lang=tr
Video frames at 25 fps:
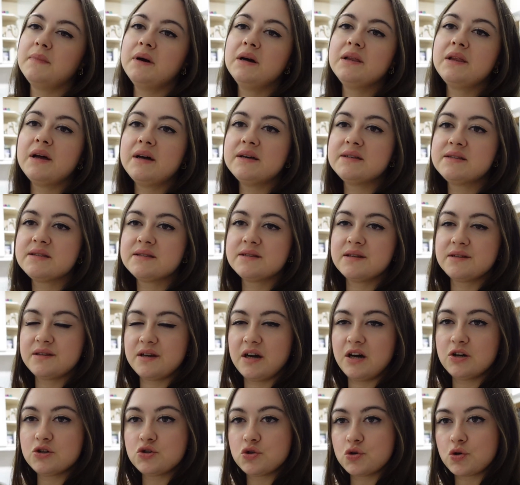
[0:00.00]
Ben aslında
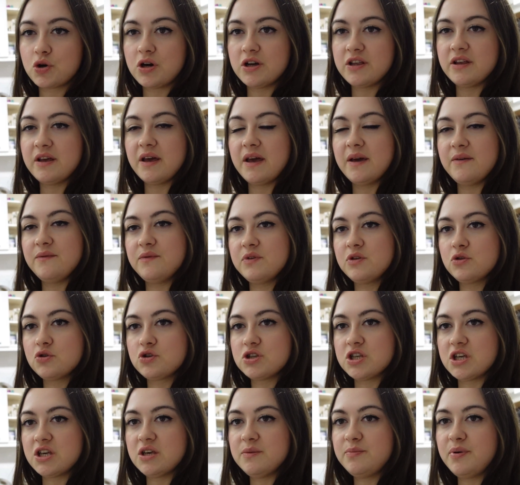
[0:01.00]
daha çok hani hem video
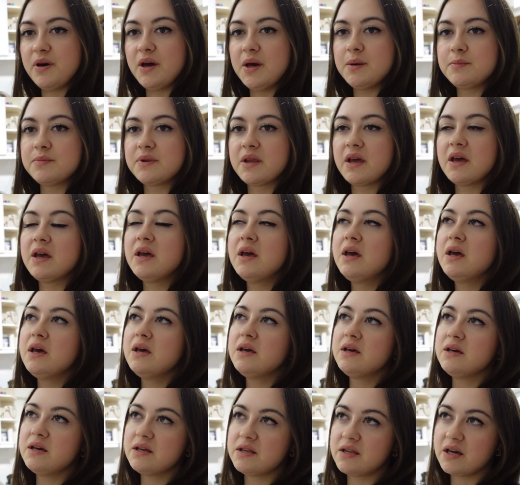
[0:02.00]
çekip hem de
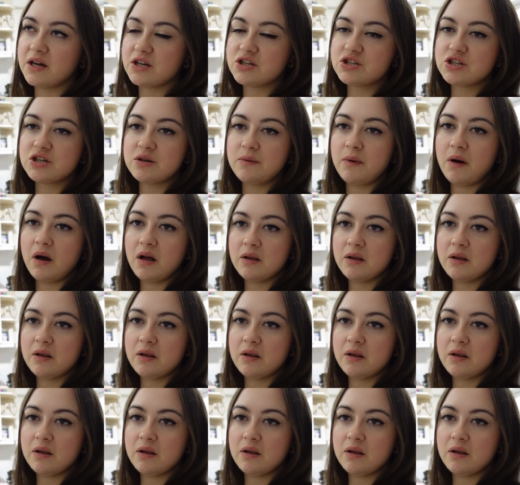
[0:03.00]
ihtiyaçlarımı